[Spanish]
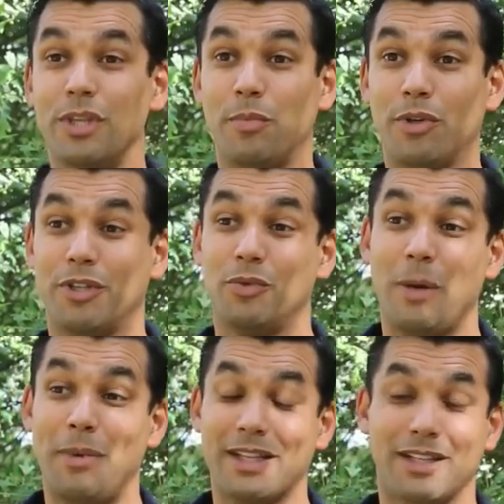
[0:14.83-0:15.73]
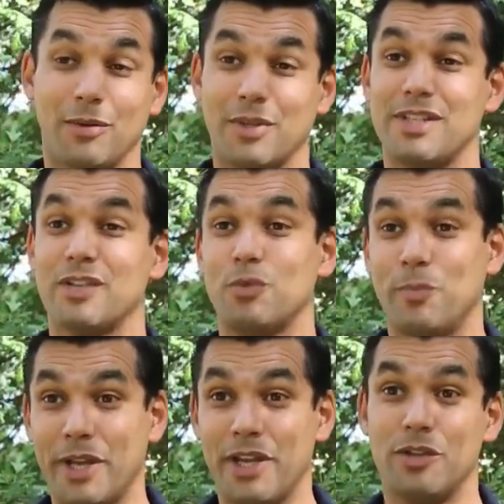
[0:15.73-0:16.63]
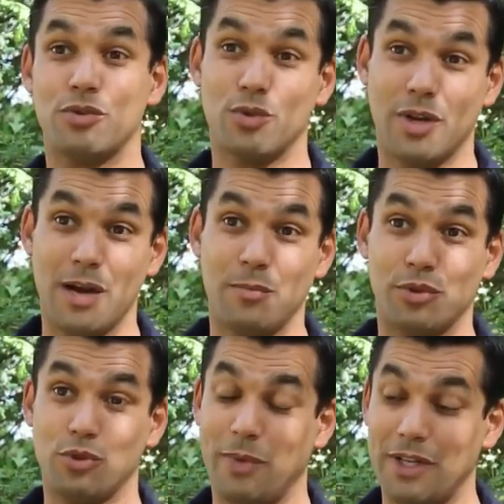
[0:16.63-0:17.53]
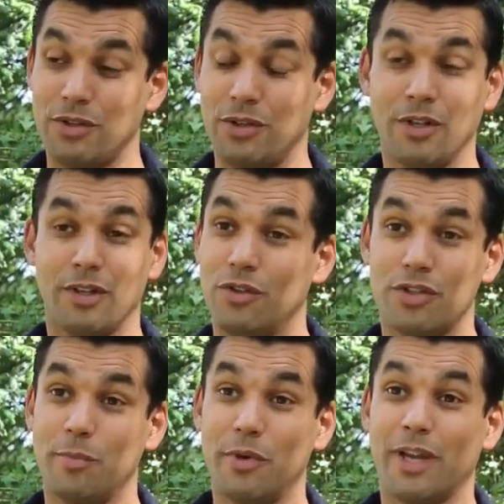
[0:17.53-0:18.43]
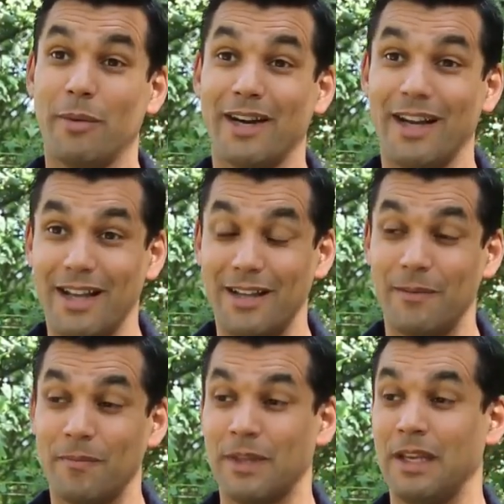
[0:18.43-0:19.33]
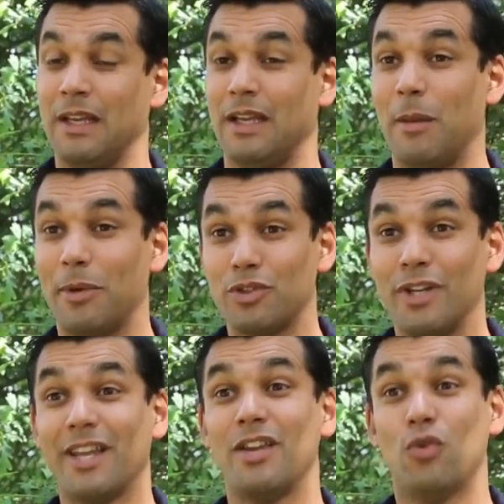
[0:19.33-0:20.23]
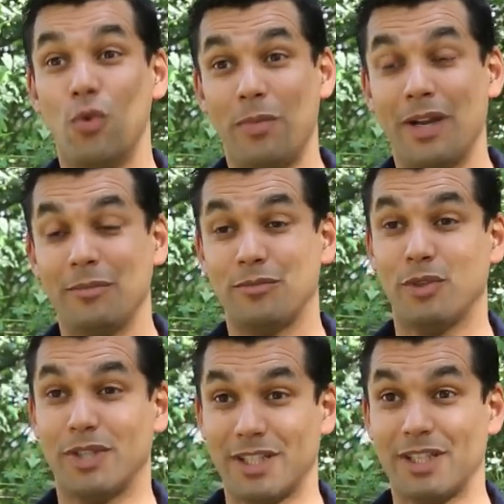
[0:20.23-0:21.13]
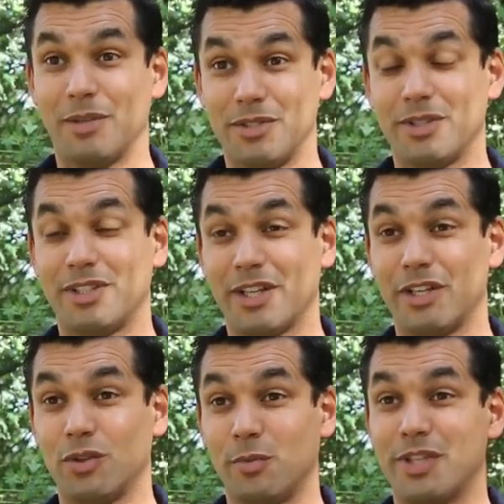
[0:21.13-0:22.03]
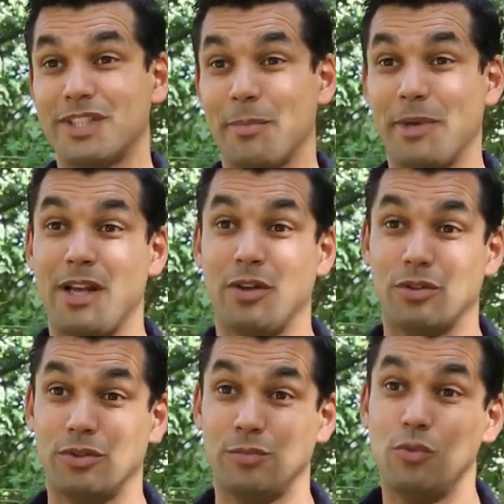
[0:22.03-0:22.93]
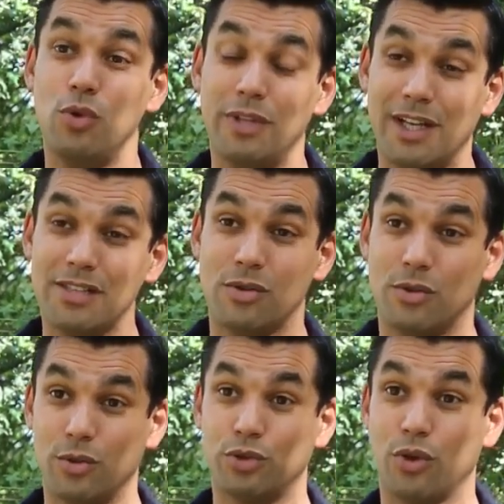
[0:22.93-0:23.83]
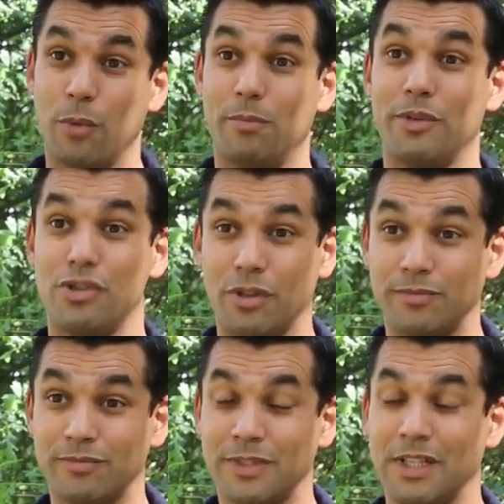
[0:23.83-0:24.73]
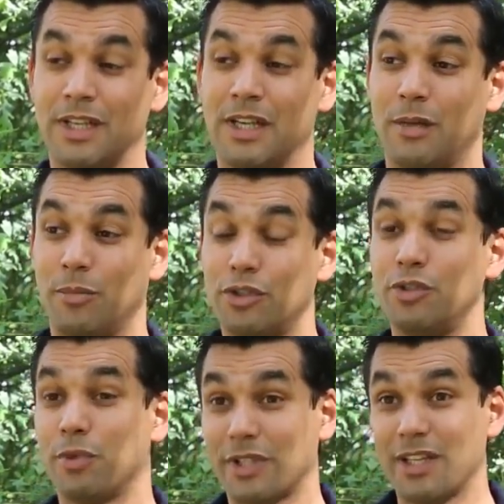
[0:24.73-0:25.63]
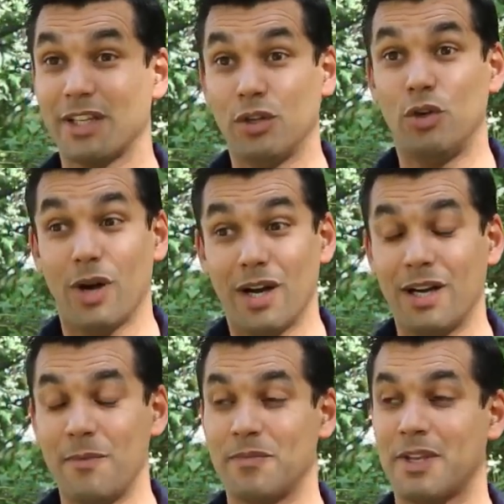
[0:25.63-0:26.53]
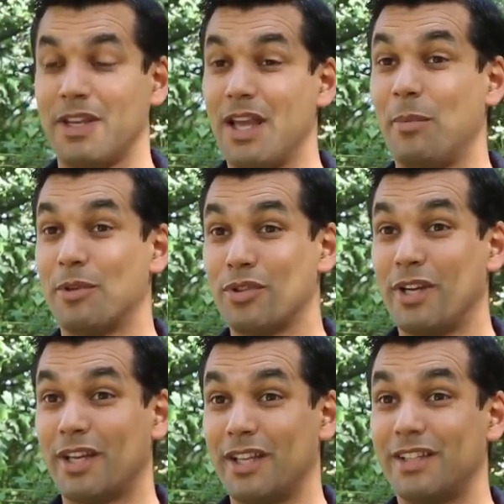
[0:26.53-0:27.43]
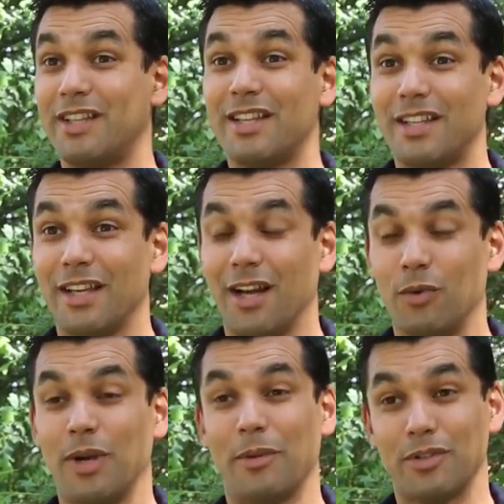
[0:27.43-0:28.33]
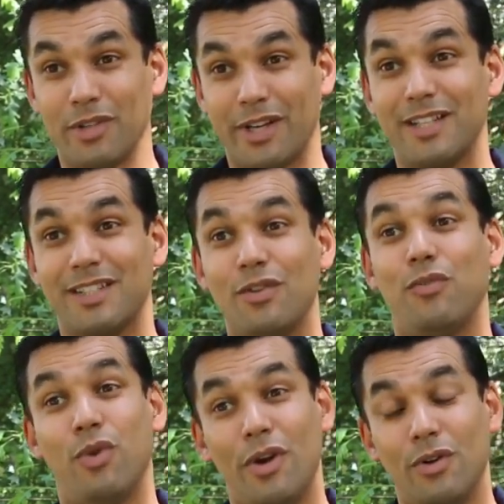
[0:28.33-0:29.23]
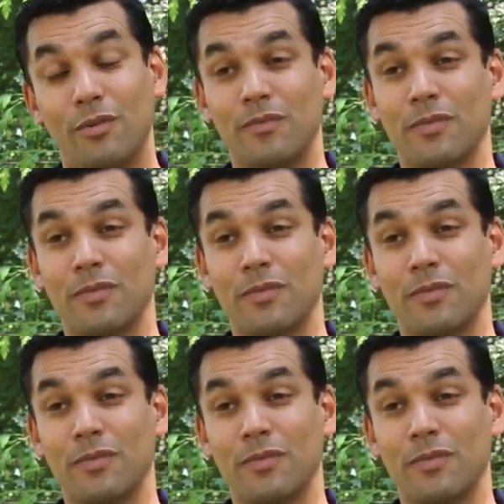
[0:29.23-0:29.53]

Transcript: tipo en ninguna parte, aunque sea su predio, su campo, su patio, no se puede quemar nada. La persona que incumpla lo que está establecido en este decreto puede ser penado con multas o incluso con prisión. Por eso es importante que no lo haga y a la persona que detecte a una persona realizando fuego,